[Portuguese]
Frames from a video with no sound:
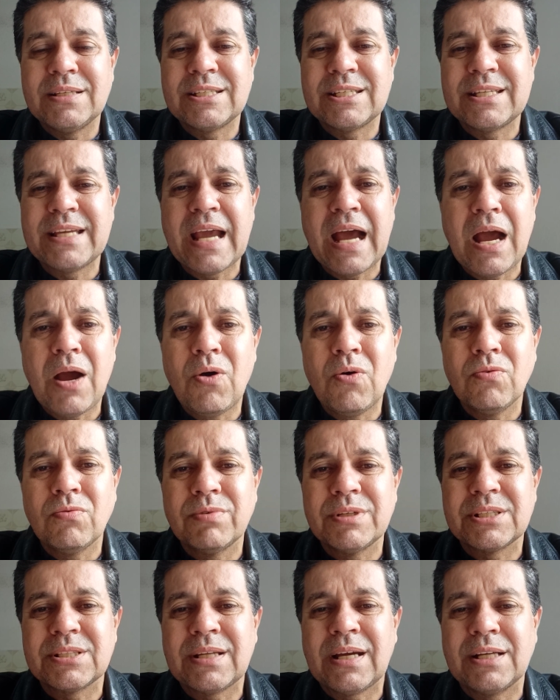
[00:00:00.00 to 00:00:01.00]
se
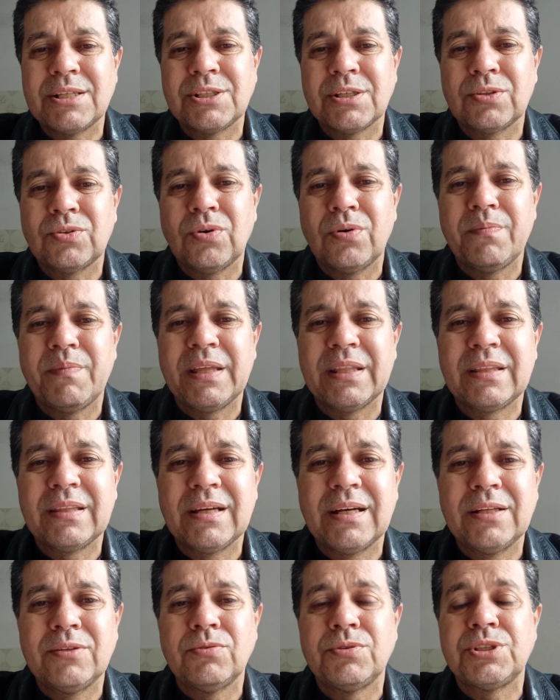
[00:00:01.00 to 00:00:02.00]
algo está te
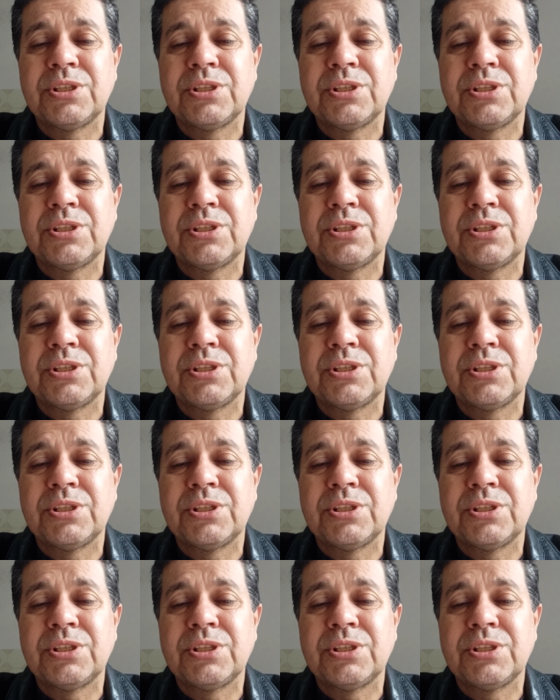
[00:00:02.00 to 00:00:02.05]
atormentando,